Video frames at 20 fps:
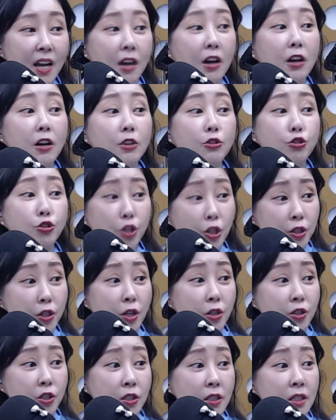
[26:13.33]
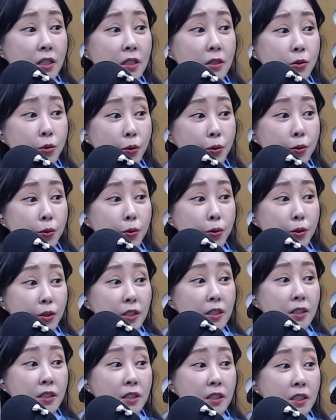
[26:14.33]
어, 윤여정 씨
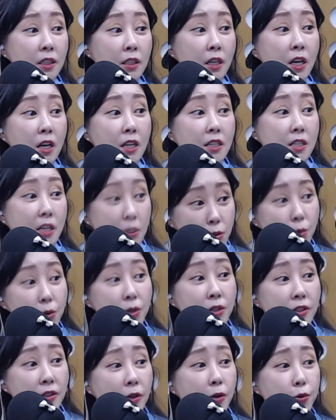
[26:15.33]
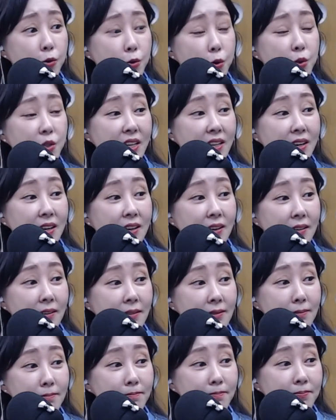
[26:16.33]
손을, 그, 제 손을 들어줬잖아요.
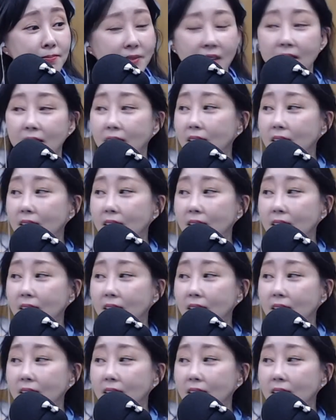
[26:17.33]
그렇지요. 네,